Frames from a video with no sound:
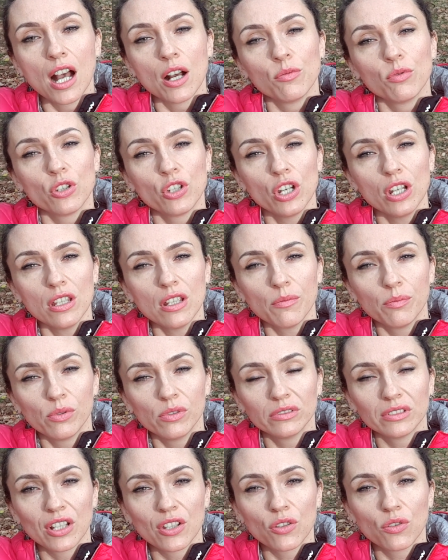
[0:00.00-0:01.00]
Обучение
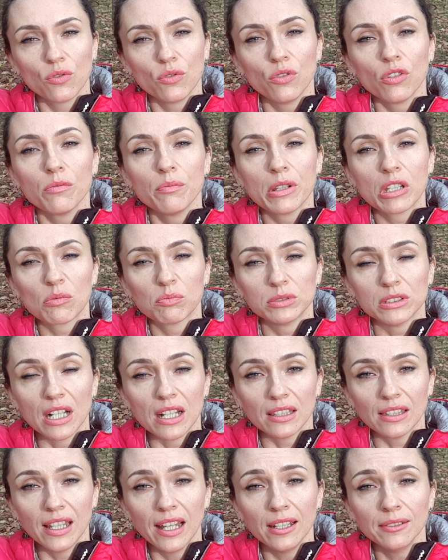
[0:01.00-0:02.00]
полностью идет
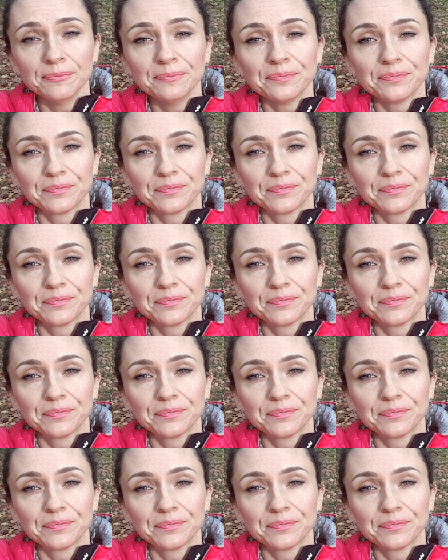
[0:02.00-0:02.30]
бесплатное,